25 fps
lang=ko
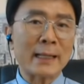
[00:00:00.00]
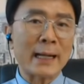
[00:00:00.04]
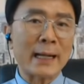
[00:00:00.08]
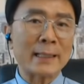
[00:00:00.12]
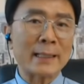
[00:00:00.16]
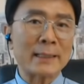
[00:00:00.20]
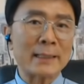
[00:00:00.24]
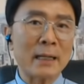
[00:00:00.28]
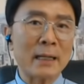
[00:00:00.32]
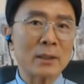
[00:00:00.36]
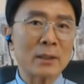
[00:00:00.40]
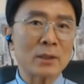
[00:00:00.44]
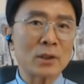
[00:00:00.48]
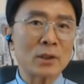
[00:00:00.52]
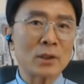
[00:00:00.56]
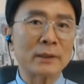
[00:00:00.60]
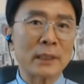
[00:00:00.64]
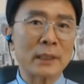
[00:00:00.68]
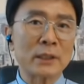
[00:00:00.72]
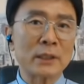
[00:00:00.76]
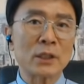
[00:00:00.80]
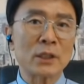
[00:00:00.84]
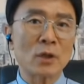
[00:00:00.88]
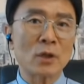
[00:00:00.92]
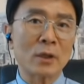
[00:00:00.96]
가장
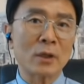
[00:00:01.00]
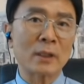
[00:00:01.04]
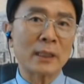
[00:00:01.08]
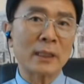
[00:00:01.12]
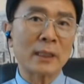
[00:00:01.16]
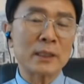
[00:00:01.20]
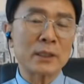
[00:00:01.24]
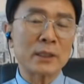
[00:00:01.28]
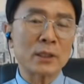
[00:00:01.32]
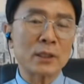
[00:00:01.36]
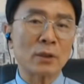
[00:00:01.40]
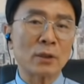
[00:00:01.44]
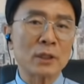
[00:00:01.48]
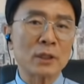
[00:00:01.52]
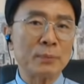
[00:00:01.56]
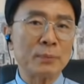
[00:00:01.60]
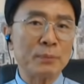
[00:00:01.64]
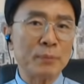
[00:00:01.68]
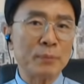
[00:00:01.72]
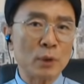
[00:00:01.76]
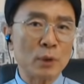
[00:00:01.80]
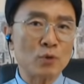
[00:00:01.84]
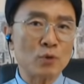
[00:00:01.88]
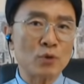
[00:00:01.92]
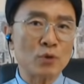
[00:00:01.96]
절대적인 영향을 끼치는 것이
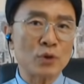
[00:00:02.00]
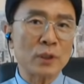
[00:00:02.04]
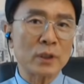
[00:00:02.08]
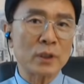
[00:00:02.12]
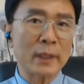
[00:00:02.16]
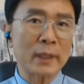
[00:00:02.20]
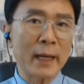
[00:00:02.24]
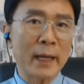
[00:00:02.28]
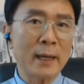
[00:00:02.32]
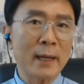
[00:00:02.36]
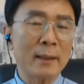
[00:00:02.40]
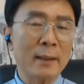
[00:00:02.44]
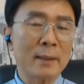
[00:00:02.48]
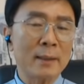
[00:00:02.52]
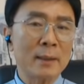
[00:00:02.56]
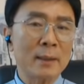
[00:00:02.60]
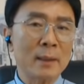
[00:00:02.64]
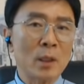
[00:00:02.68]
미국 중시인데